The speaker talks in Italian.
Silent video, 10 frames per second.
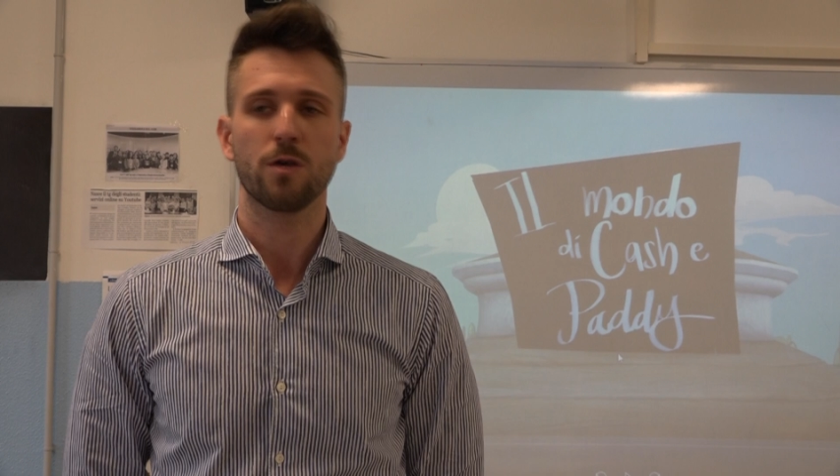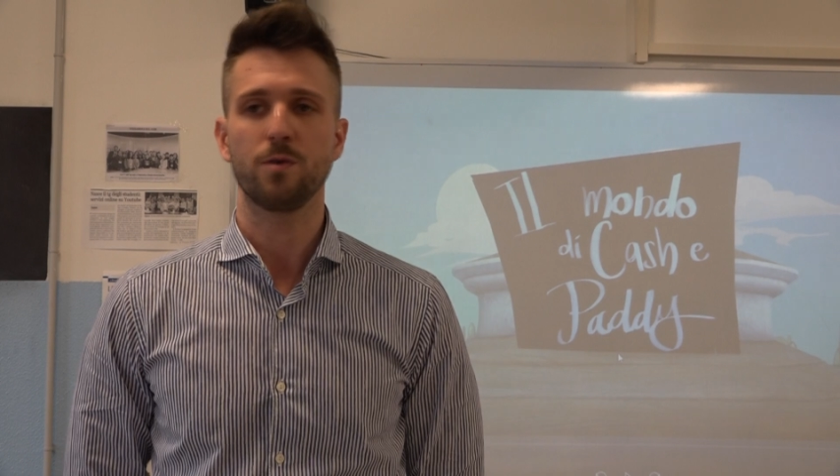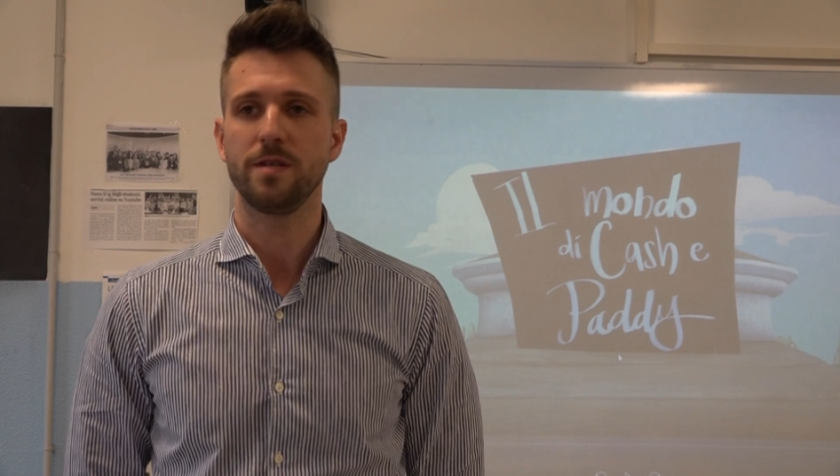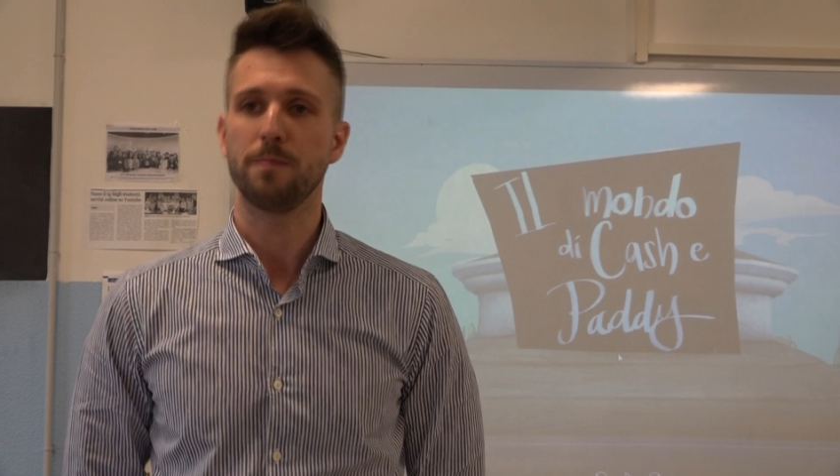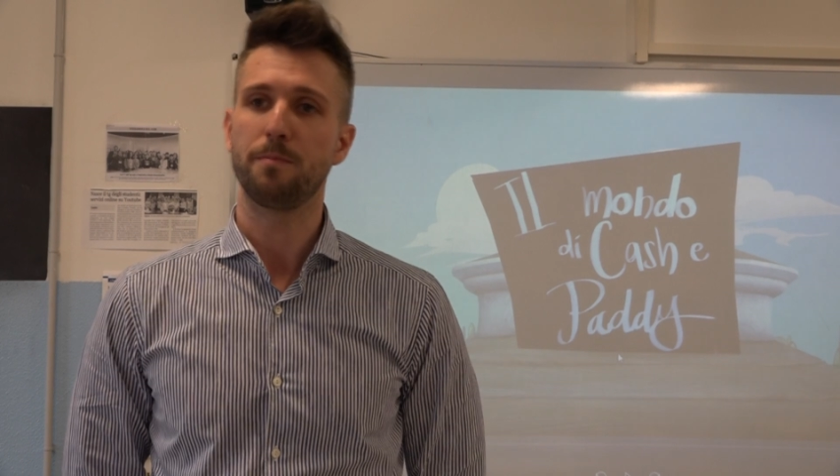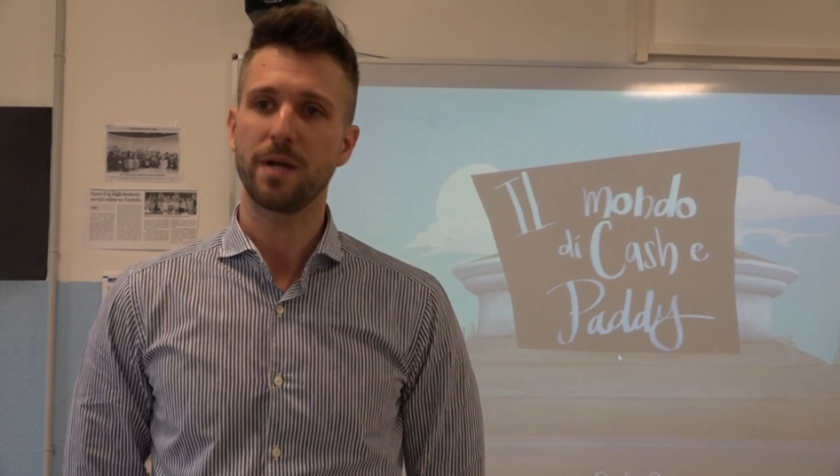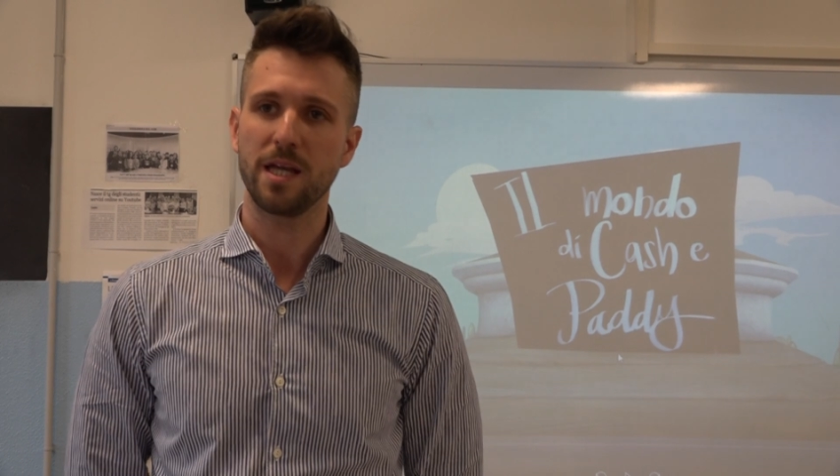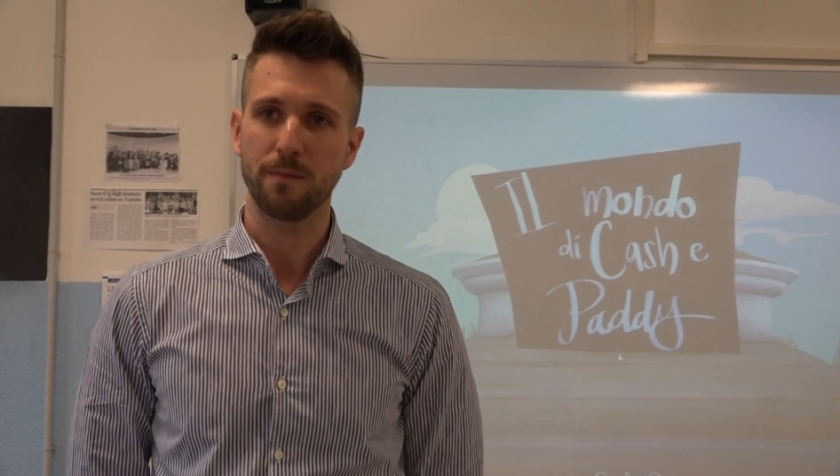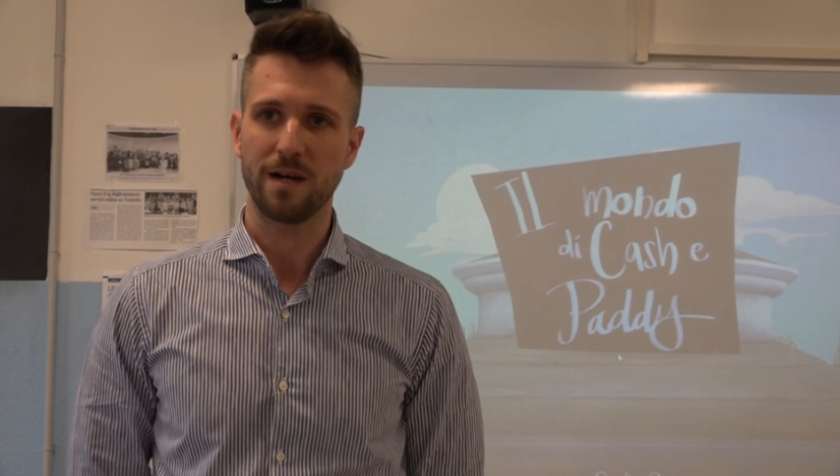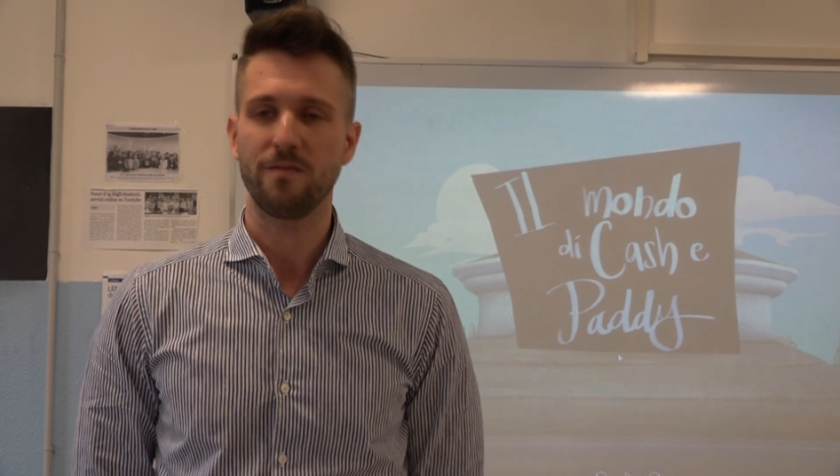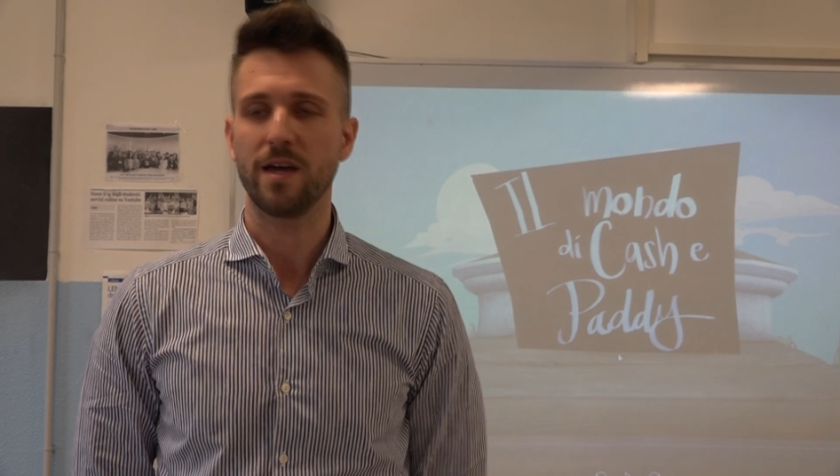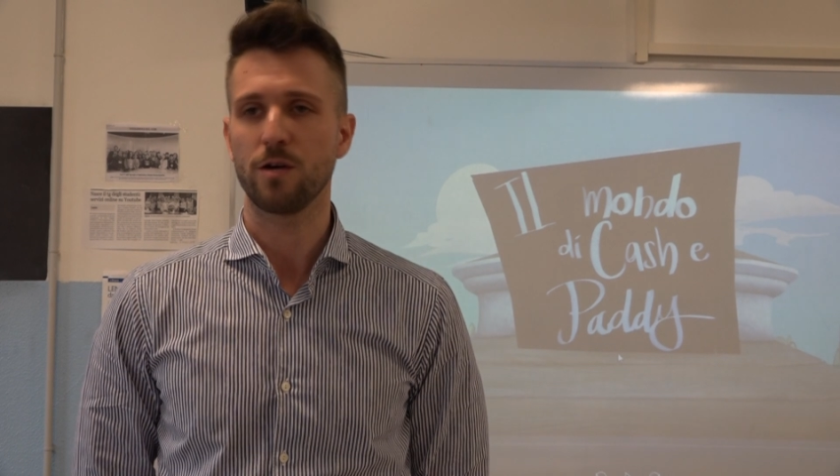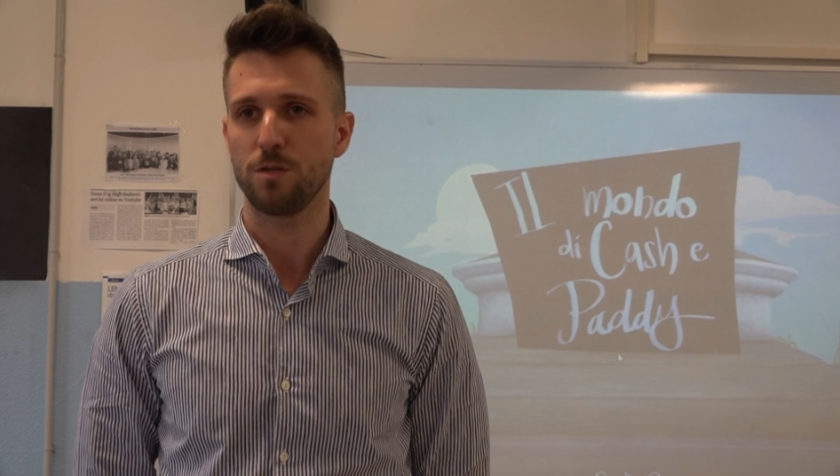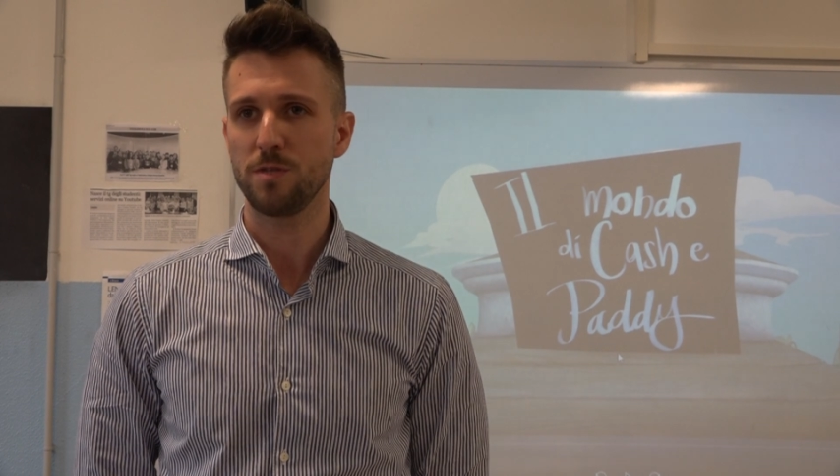quindi prima vengono